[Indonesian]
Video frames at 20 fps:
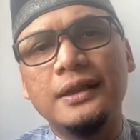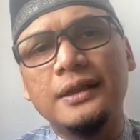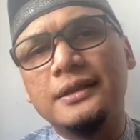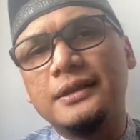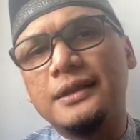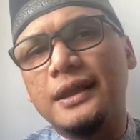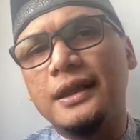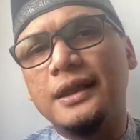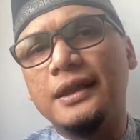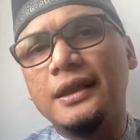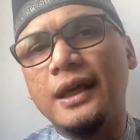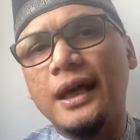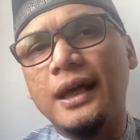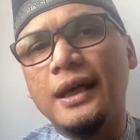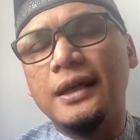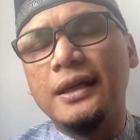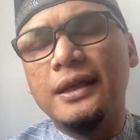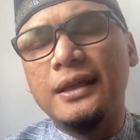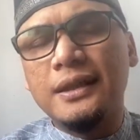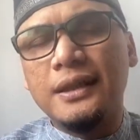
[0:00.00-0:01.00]
sehingga
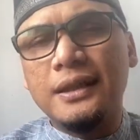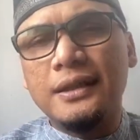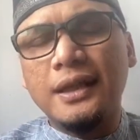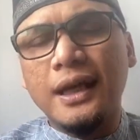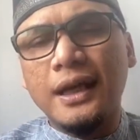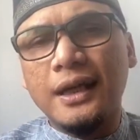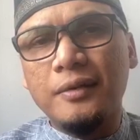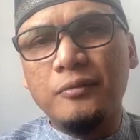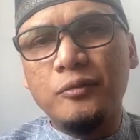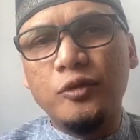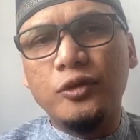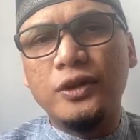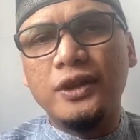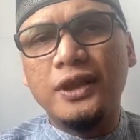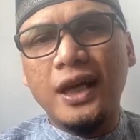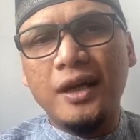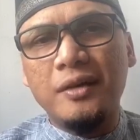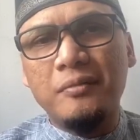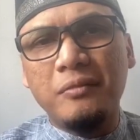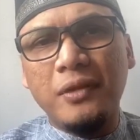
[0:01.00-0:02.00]
kita
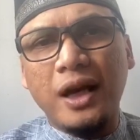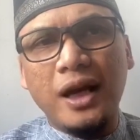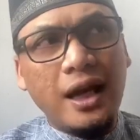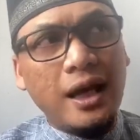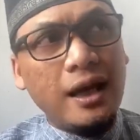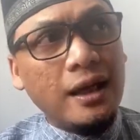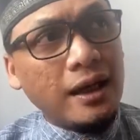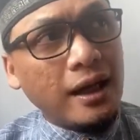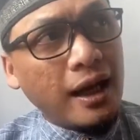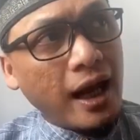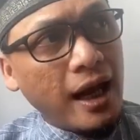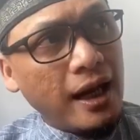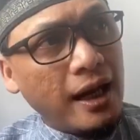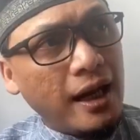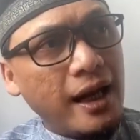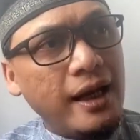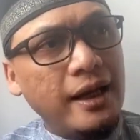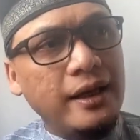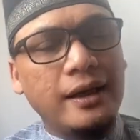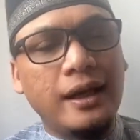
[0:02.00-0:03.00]
kemudian malah
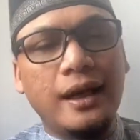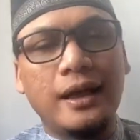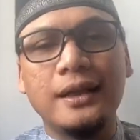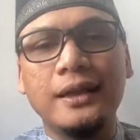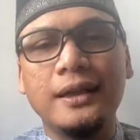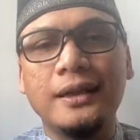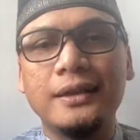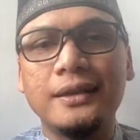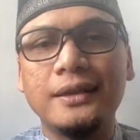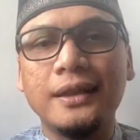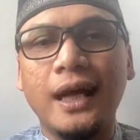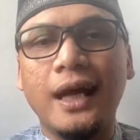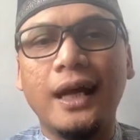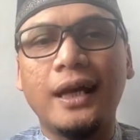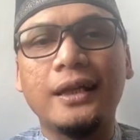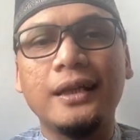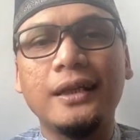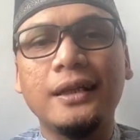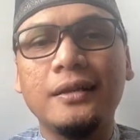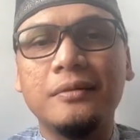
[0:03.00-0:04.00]
lalai dari
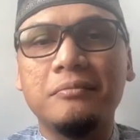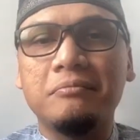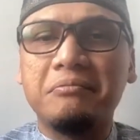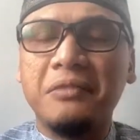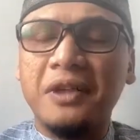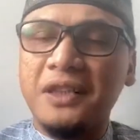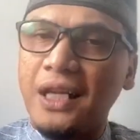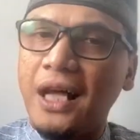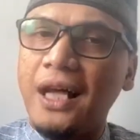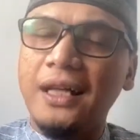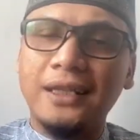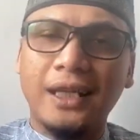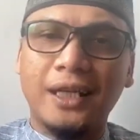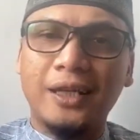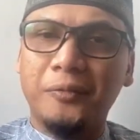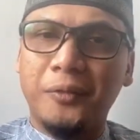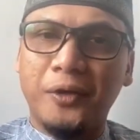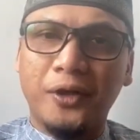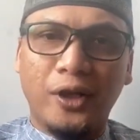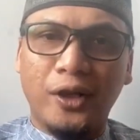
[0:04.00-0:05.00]
dari
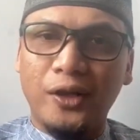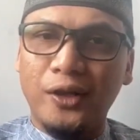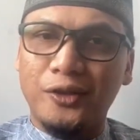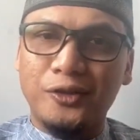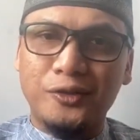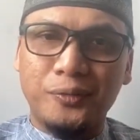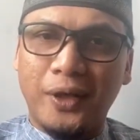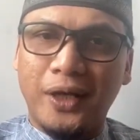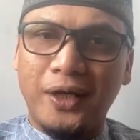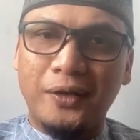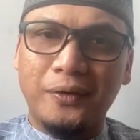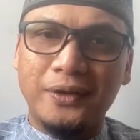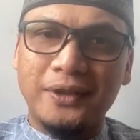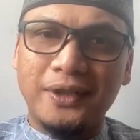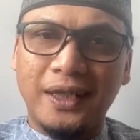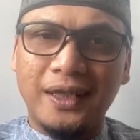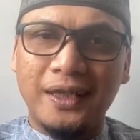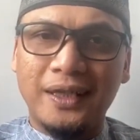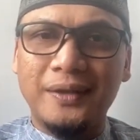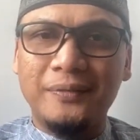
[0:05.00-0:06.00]
ketaatan kepada Allah Subhanahu wa
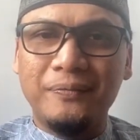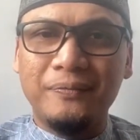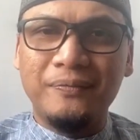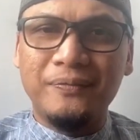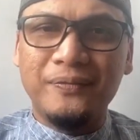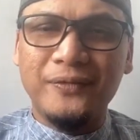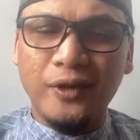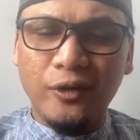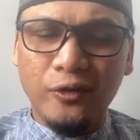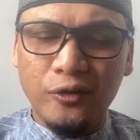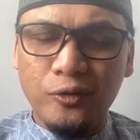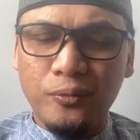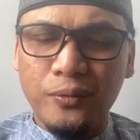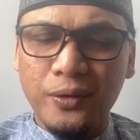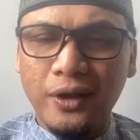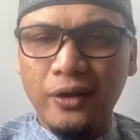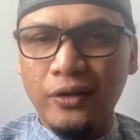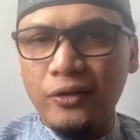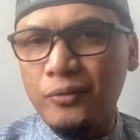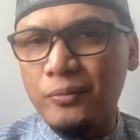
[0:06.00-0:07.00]
taala.
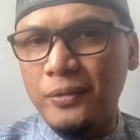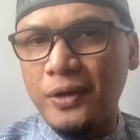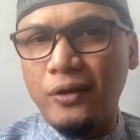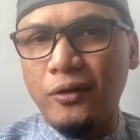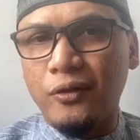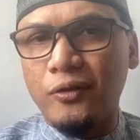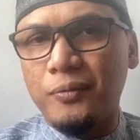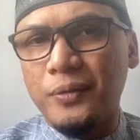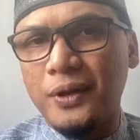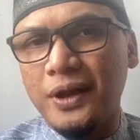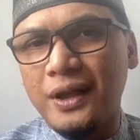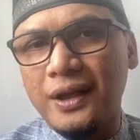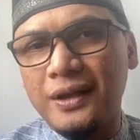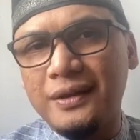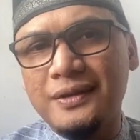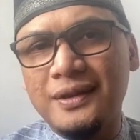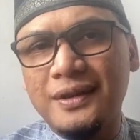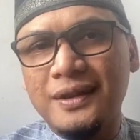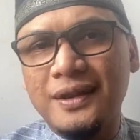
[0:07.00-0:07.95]
Nauzubillah, nauzubillah.